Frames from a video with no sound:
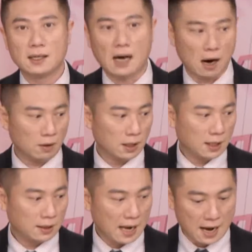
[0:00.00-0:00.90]
好，
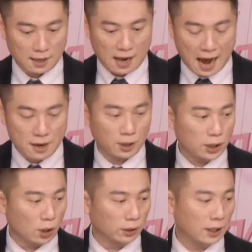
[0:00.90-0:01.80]
那还有一
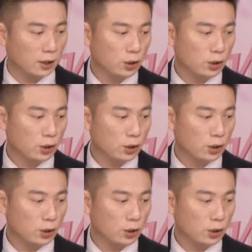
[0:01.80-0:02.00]
种呢，